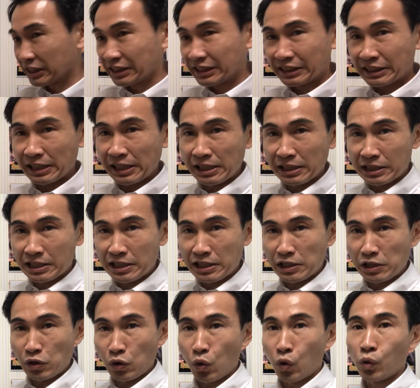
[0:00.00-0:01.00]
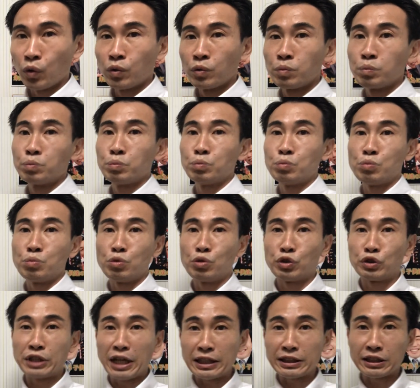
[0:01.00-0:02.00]
税金の
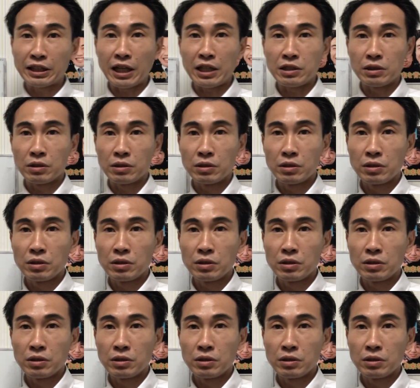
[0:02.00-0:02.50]
無駄遣い